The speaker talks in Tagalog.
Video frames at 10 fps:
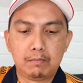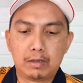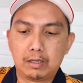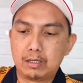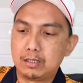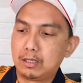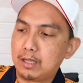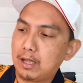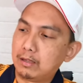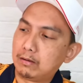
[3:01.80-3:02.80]
pag nandyan
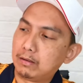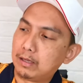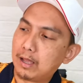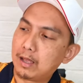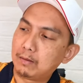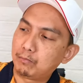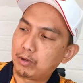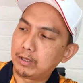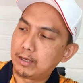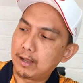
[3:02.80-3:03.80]
tayo, yan,
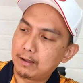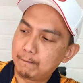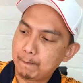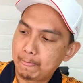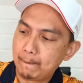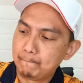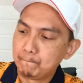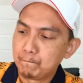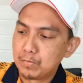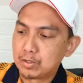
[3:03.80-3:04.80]
pwede na.
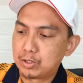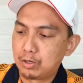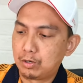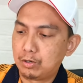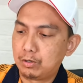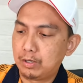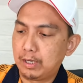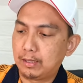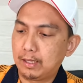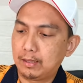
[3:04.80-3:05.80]
So,
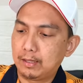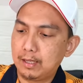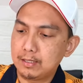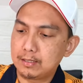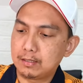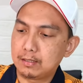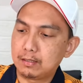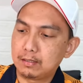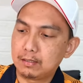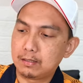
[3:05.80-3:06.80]
itetest
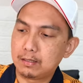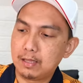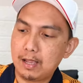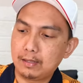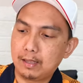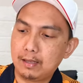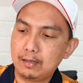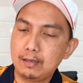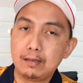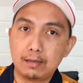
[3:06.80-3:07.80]
natin
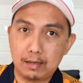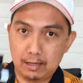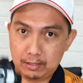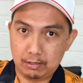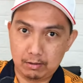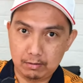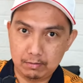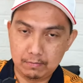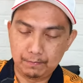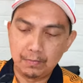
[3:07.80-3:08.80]
ito
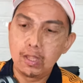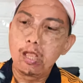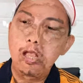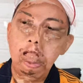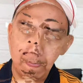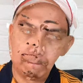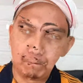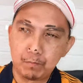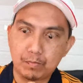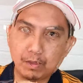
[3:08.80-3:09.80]

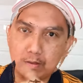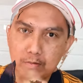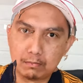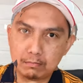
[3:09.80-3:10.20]
dito sa